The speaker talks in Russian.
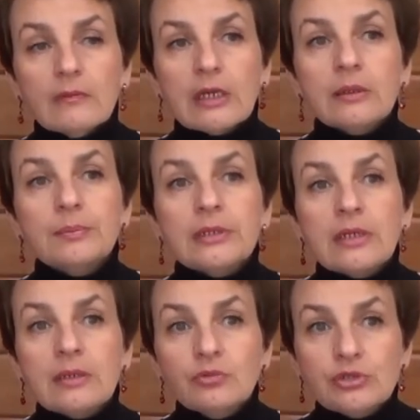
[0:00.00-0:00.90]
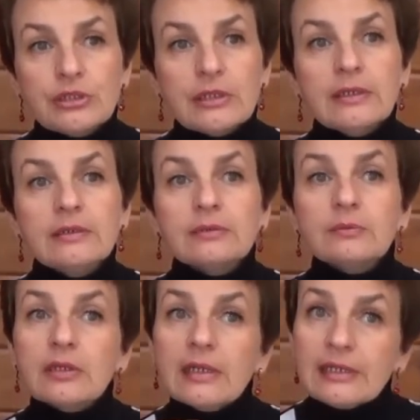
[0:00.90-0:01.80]
А, потому что
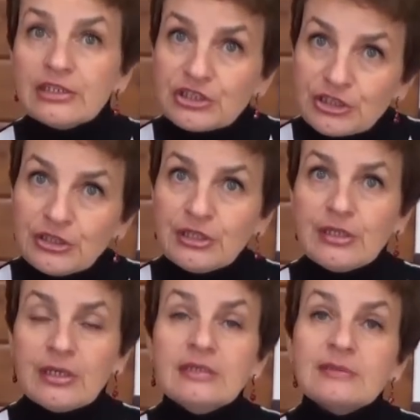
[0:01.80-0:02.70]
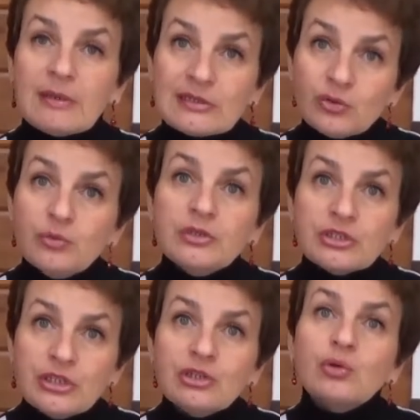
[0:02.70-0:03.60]
э, личинки, они способны
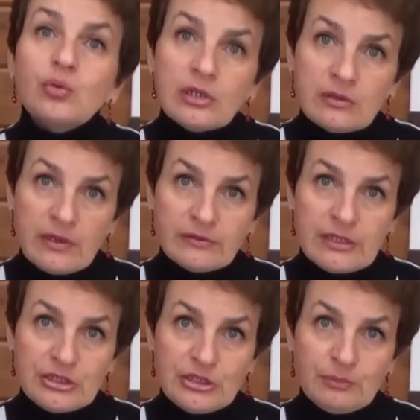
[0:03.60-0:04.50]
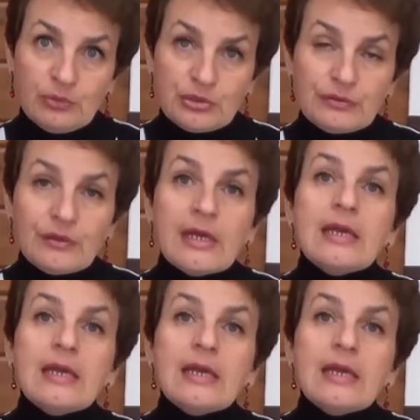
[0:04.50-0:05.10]
жить только во влажной почве.